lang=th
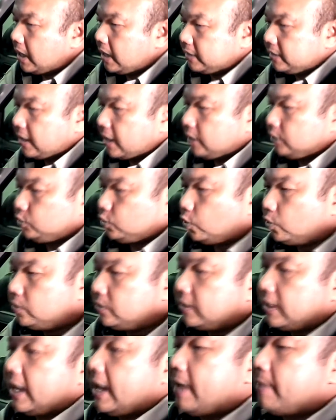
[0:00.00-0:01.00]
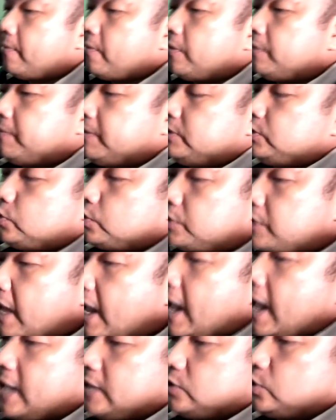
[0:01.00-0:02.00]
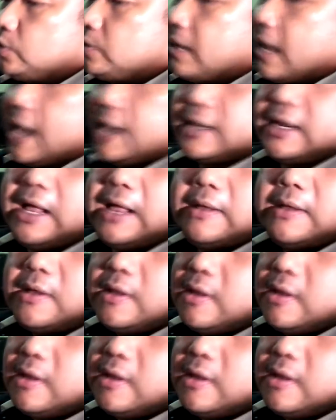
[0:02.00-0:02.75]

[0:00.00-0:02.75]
แต่ละชุดนะฮะไม่ว่าเป็นชุดหน้าชุดหลังนะฮะ